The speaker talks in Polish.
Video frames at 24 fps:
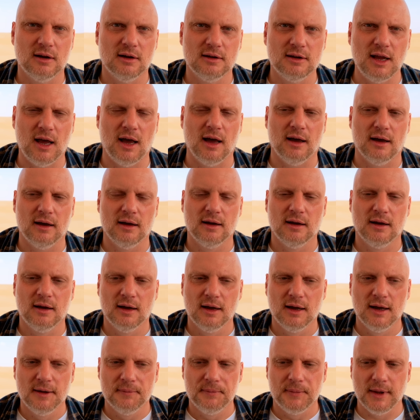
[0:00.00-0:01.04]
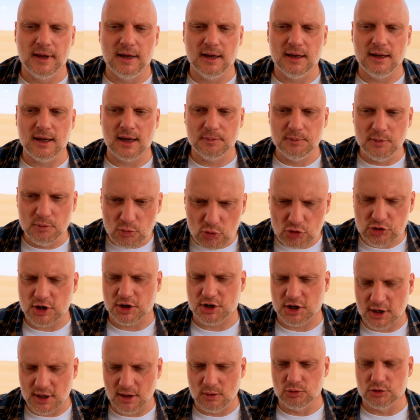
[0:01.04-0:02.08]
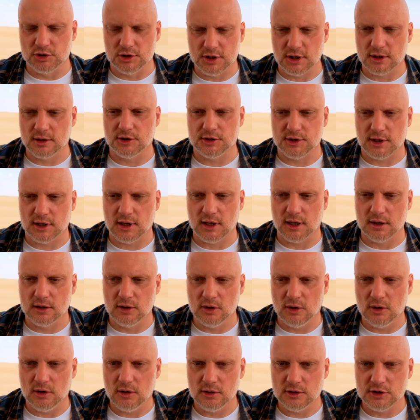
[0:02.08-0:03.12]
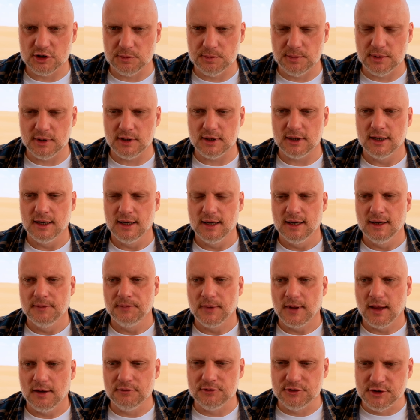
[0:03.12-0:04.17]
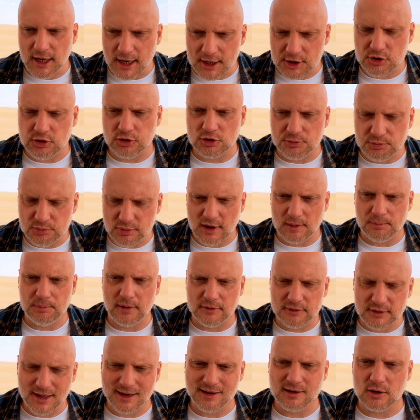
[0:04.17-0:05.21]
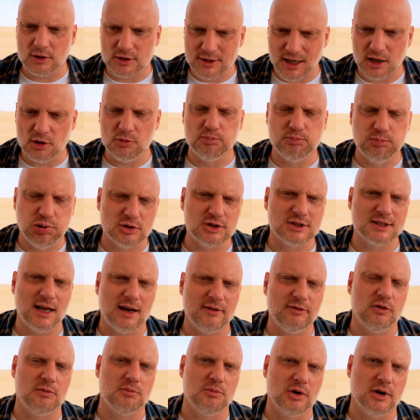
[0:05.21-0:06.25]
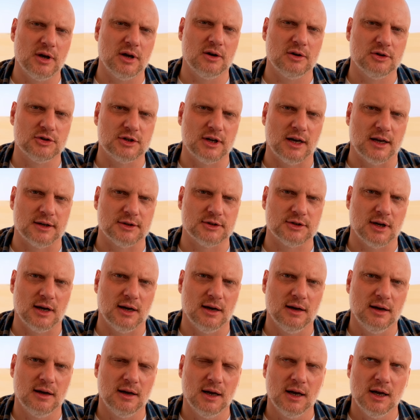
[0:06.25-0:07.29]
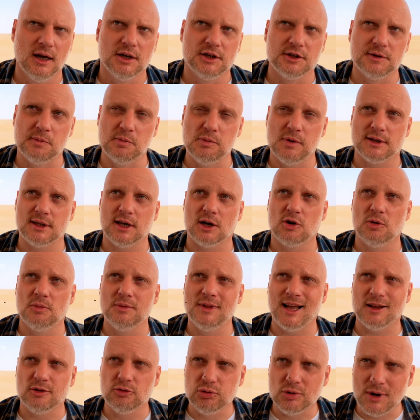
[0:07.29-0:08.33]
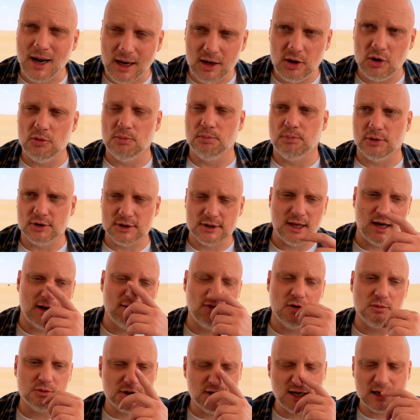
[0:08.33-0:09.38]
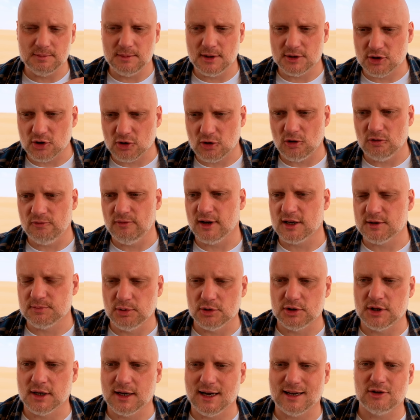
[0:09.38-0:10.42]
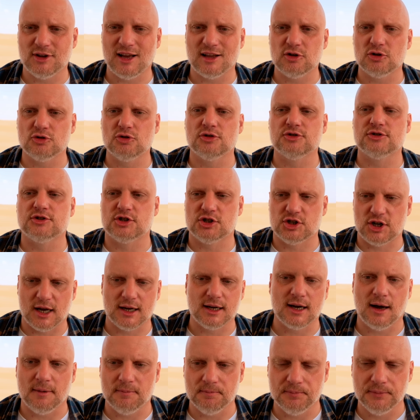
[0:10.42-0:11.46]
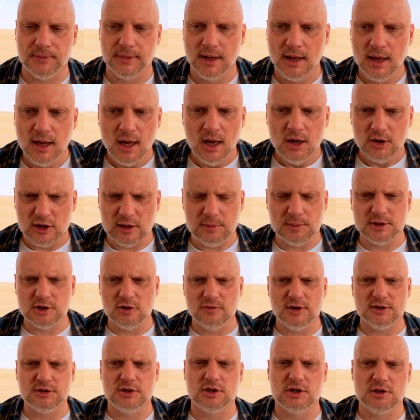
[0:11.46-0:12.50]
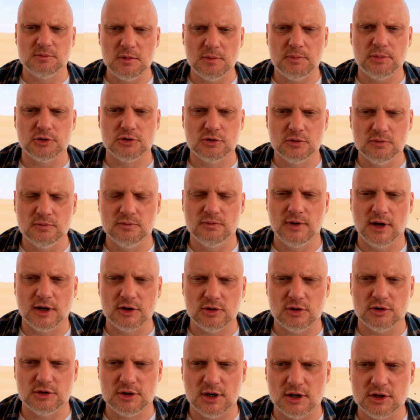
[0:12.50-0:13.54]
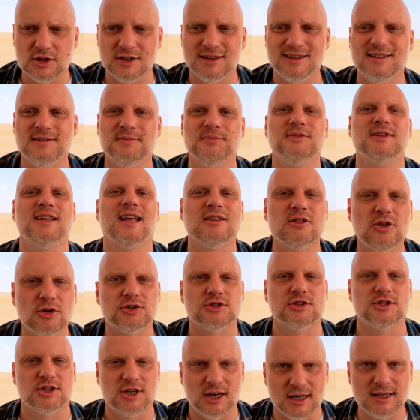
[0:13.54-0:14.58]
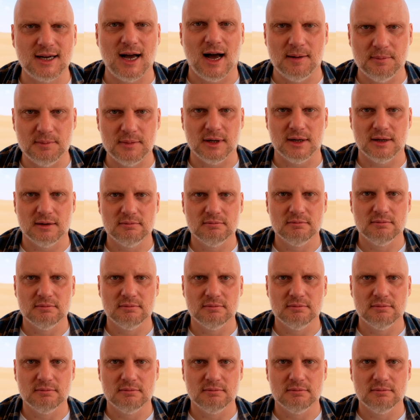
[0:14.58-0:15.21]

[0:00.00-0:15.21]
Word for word: Nie. E, jakby muszę się nauczyć czegoś takiego, żeby wdzięczność była pewnego rodzaju postawą mojego serca. Żeby była taką naturalną postawą, że jak mnie cokolwiek spotyka, to ja to dostrzegam. Kochani, bo zauważcie, że my po prostu większości rzeczy nie dostrzegamy.